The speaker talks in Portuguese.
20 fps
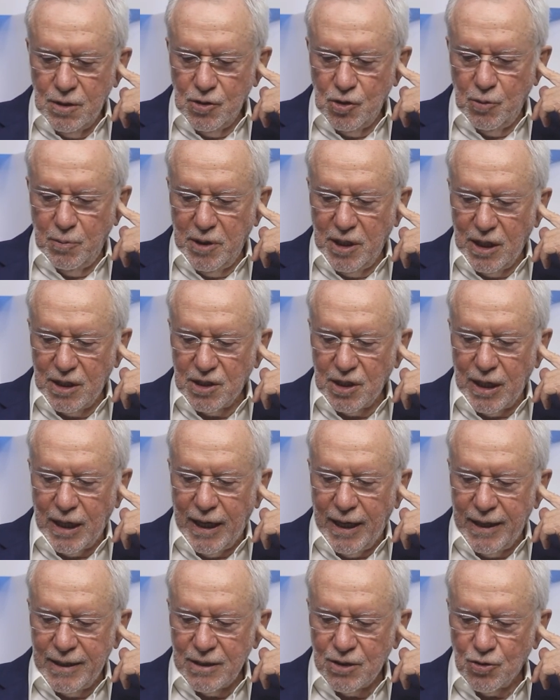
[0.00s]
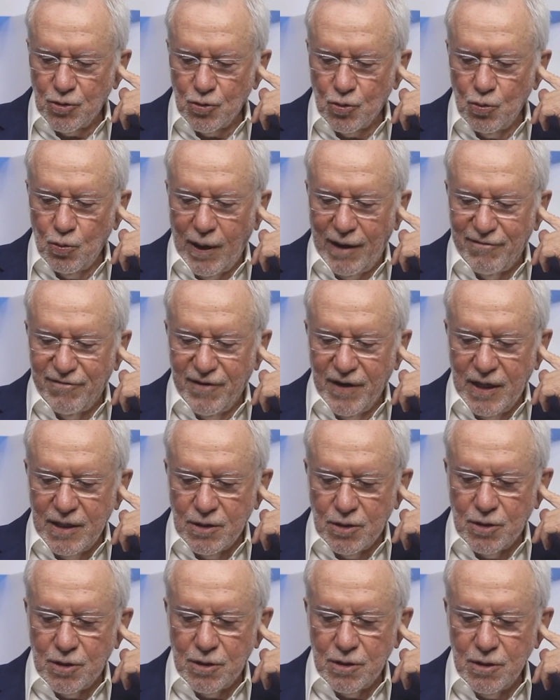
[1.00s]
de Minas Gerais, do
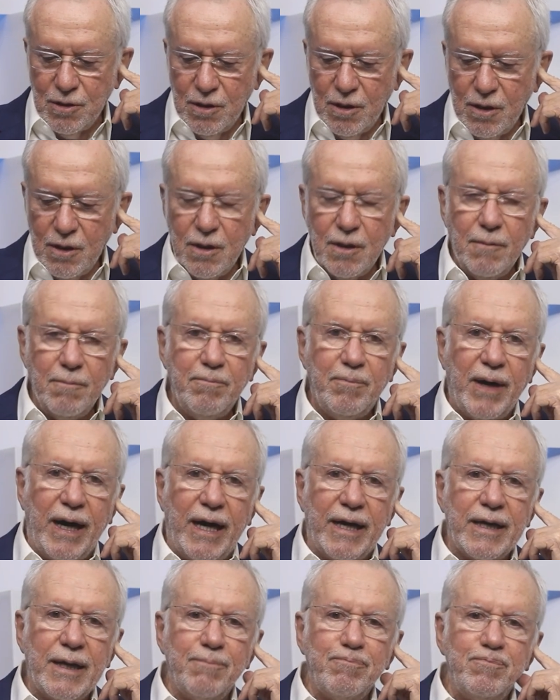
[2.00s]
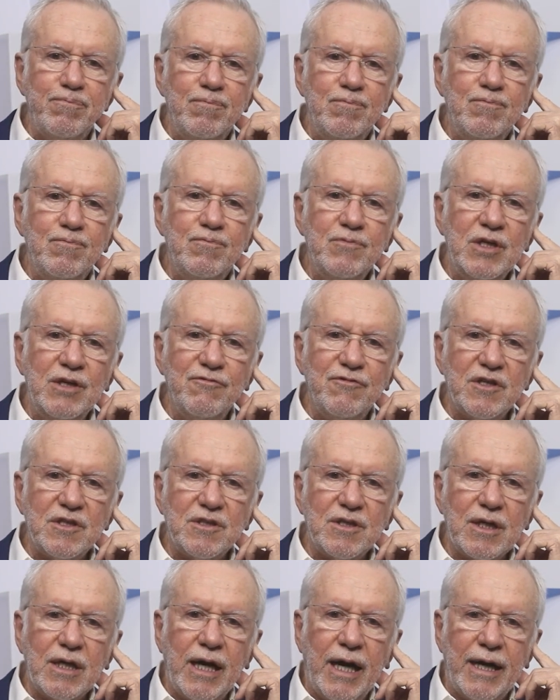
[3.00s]
Avante, para
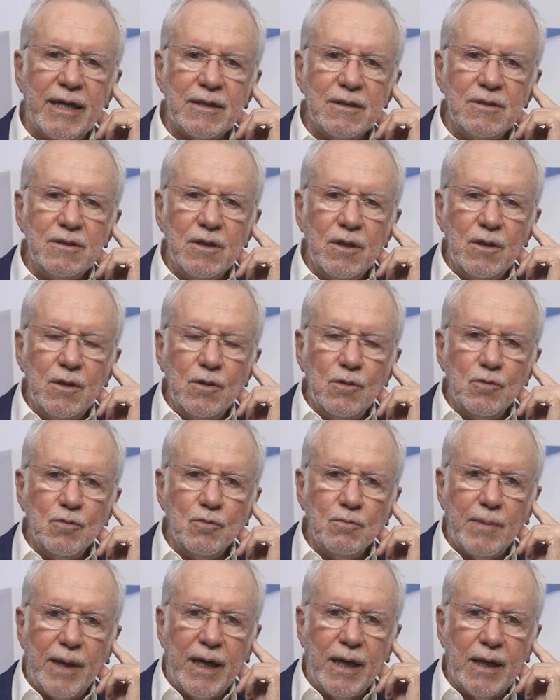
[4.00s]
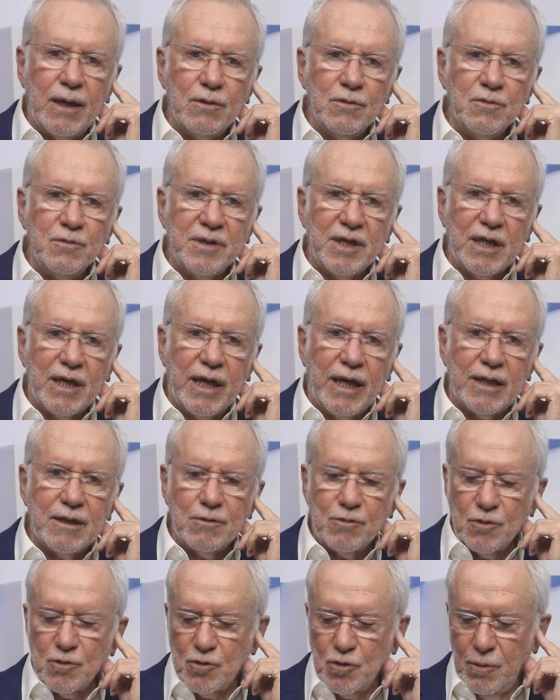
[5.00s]
investigar uma, um
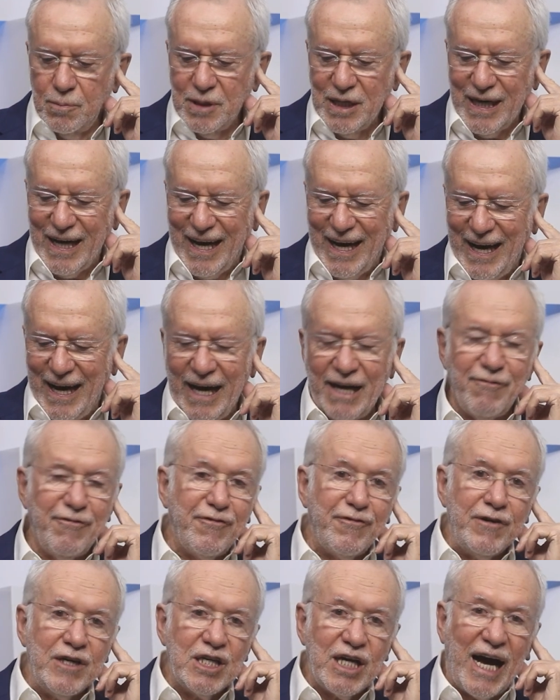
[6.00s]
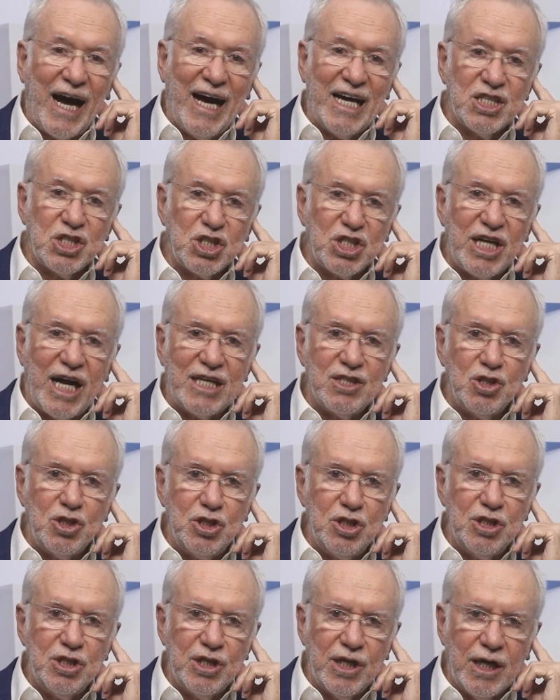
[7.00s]
inquérito sobre RAF
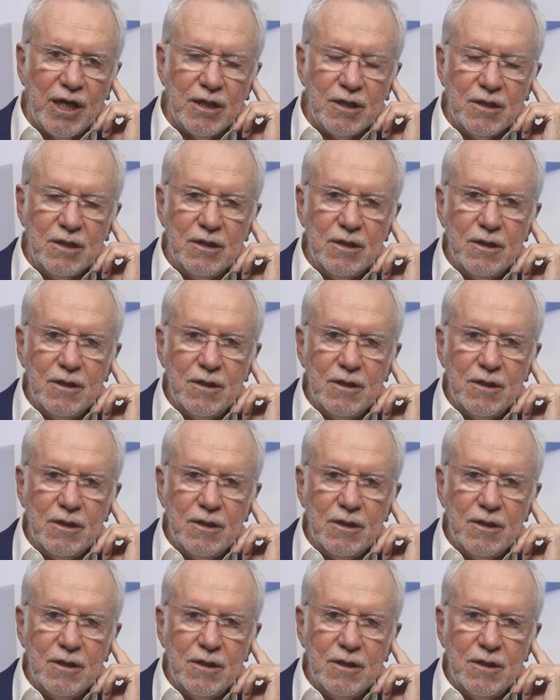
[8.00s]
rachadinha